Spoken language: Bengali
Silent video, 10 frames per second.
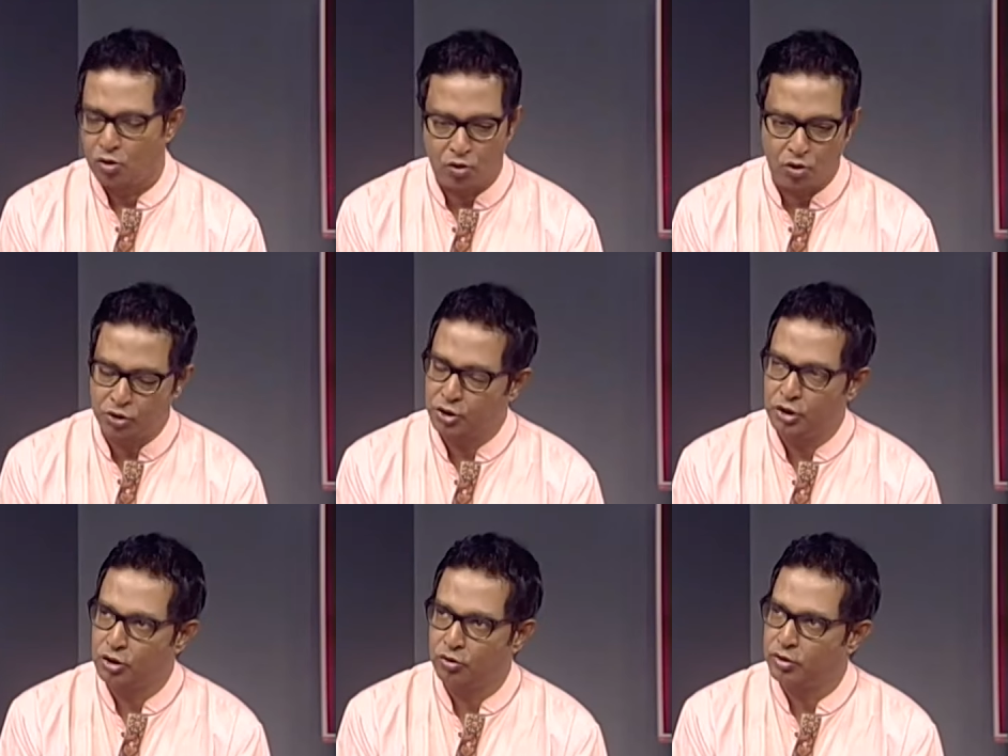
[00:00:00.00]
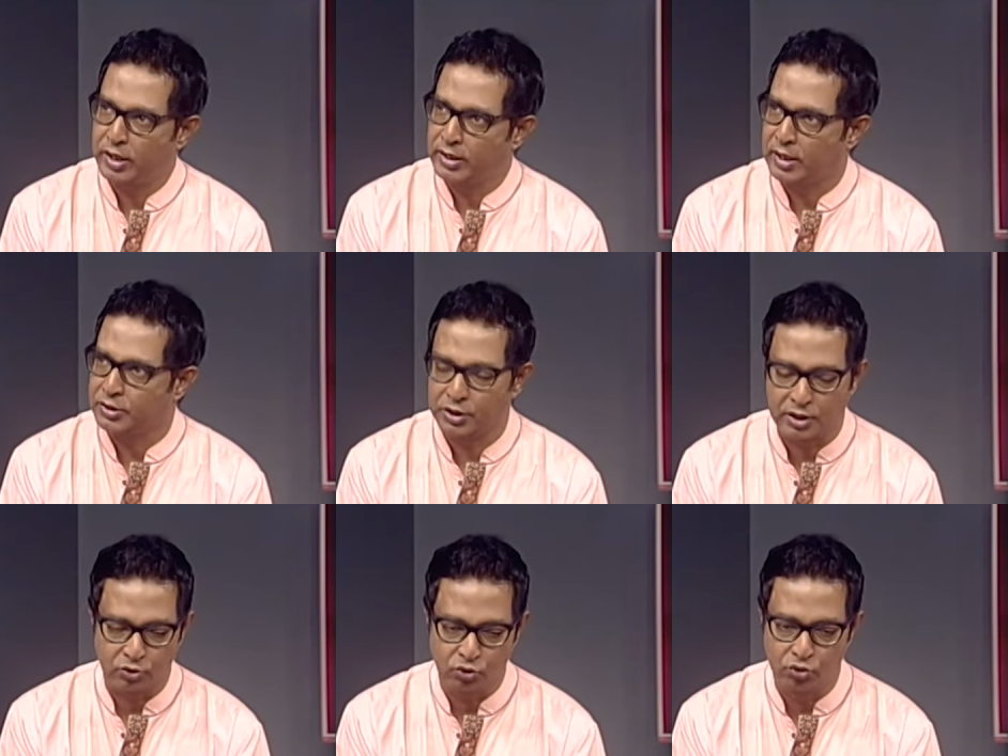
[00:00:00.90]
অশিক্ষিত কোনো নায়িকা আসে না
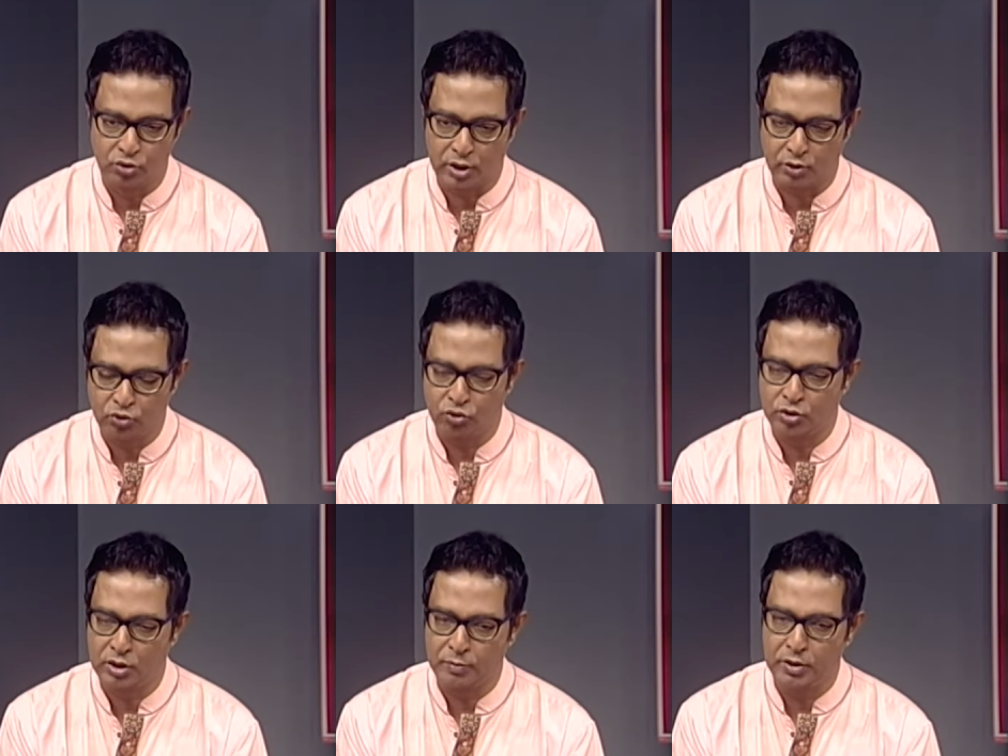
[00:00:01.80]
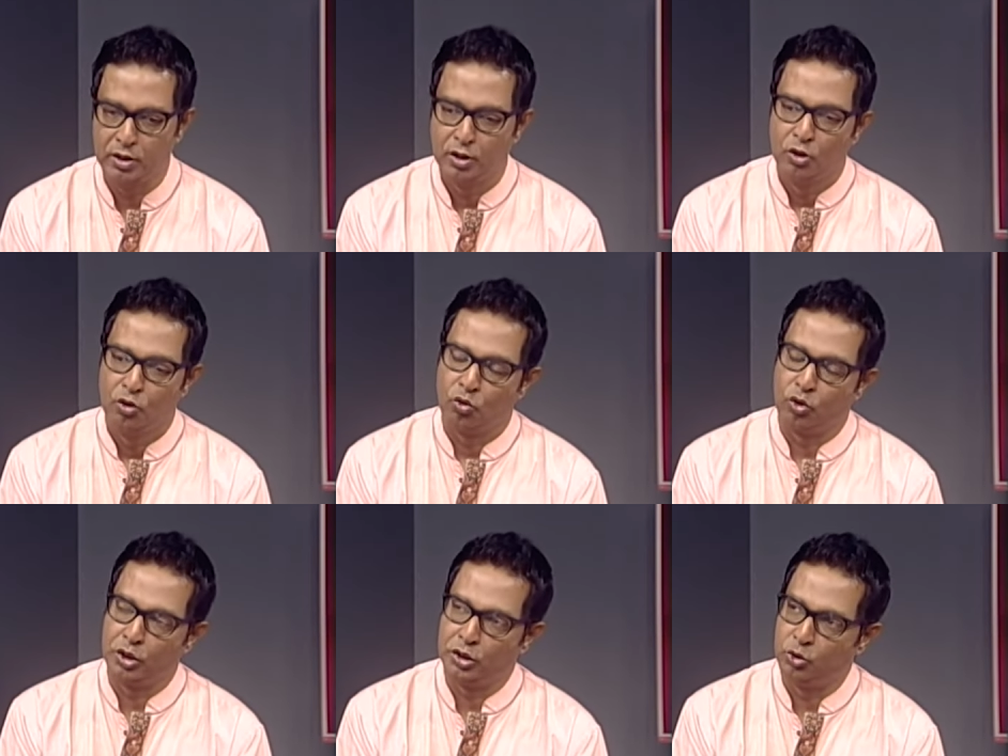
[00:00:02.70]
সুযোগ নাই এই সুযোগটা আমি
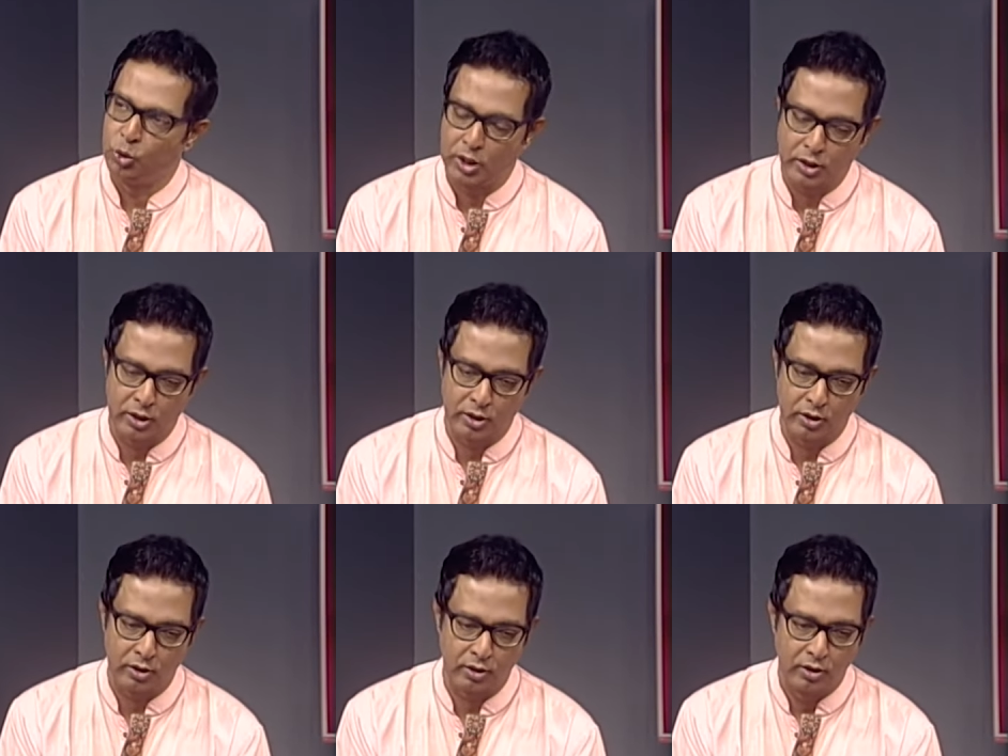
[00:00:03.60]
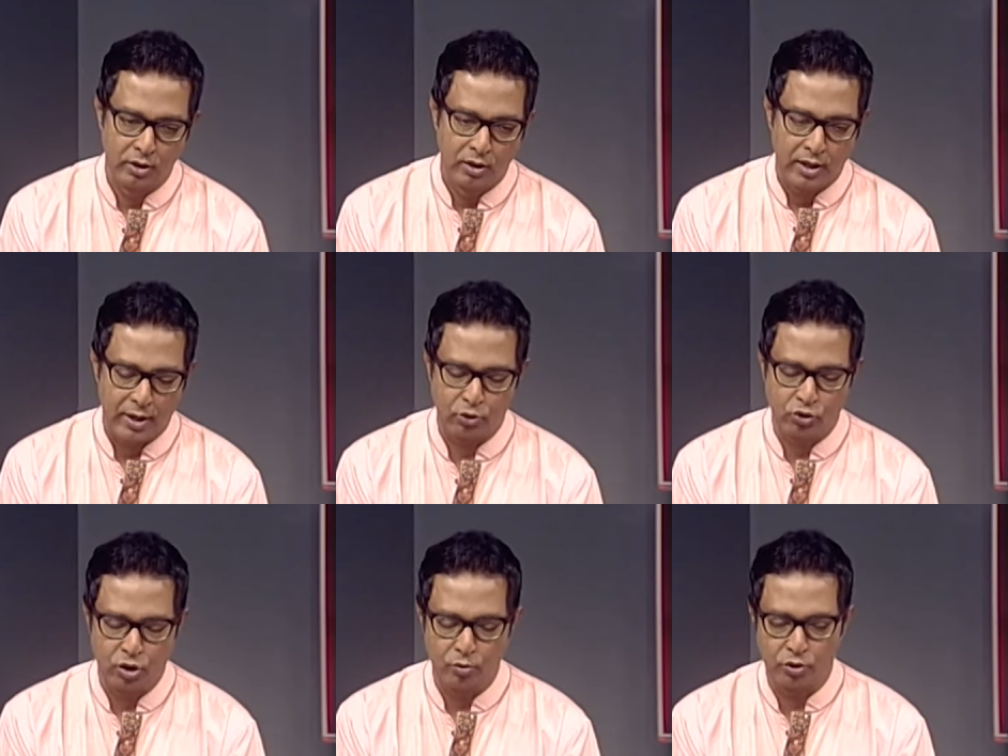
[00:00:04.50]
ওই দুই হাজার এগারো
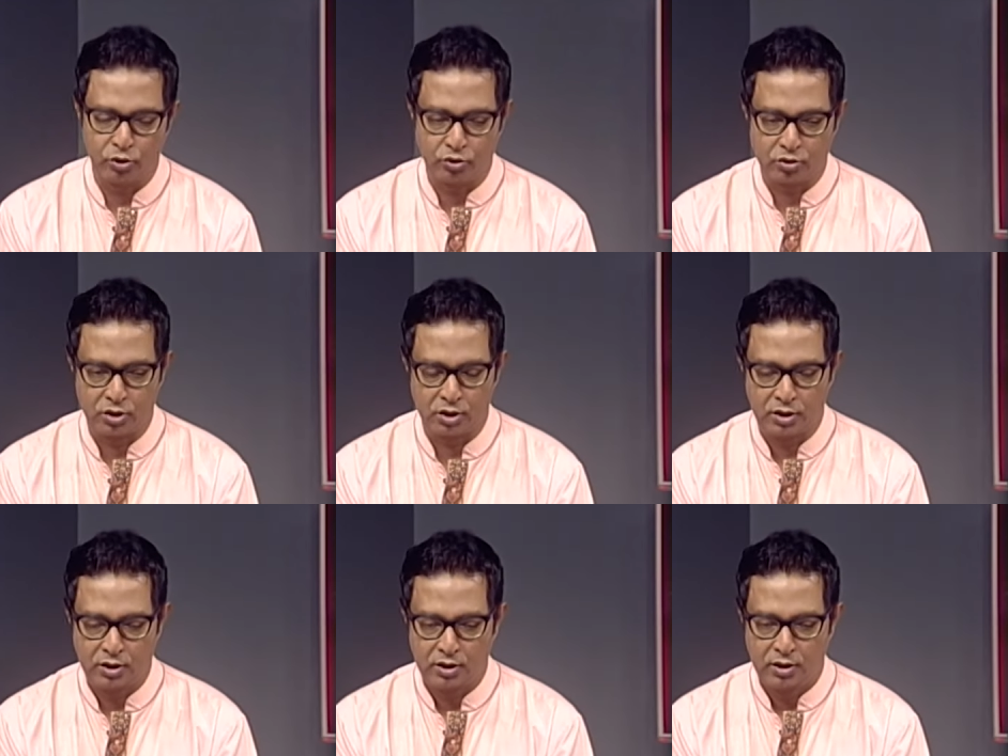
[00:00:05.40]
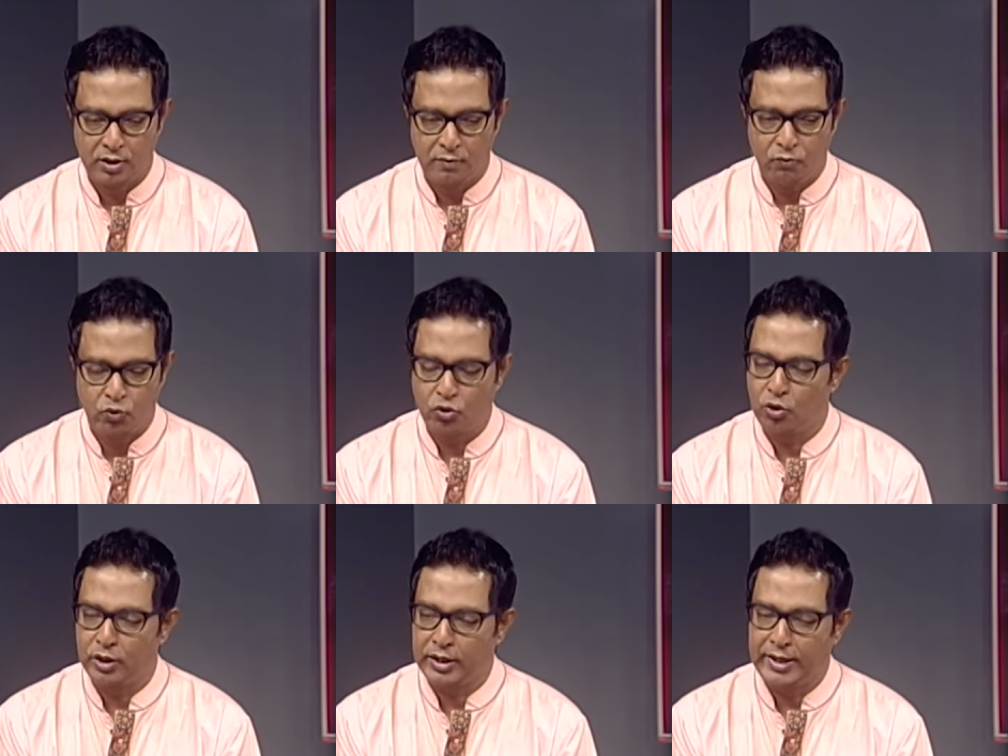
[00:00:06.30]
সালে বন্ধ করছি সো
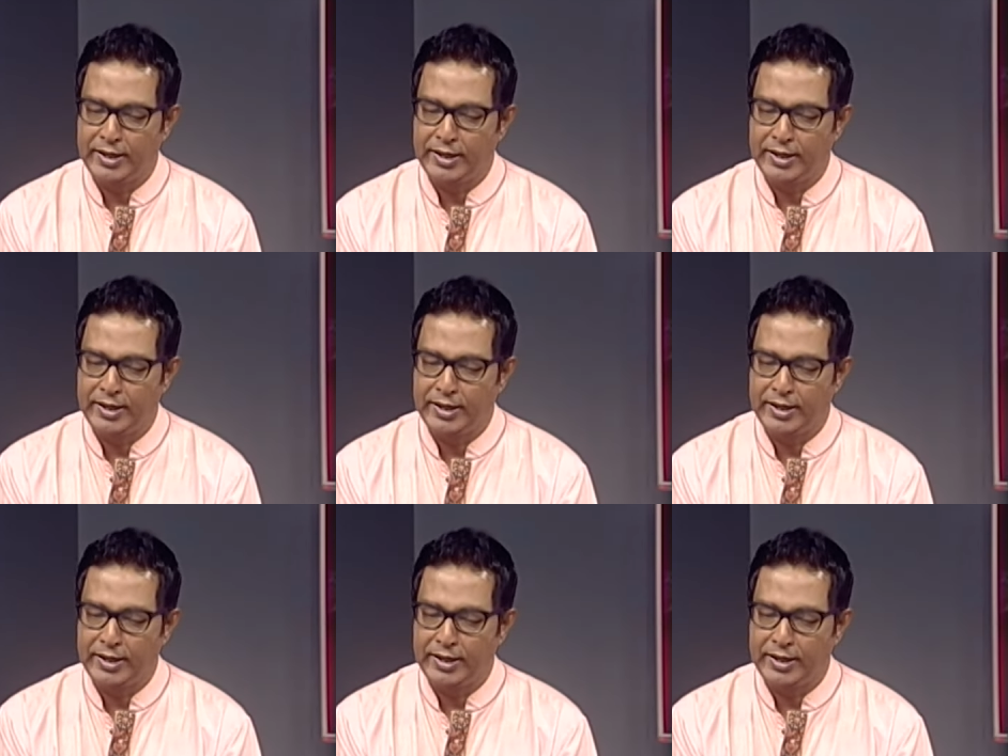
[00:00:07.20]
এই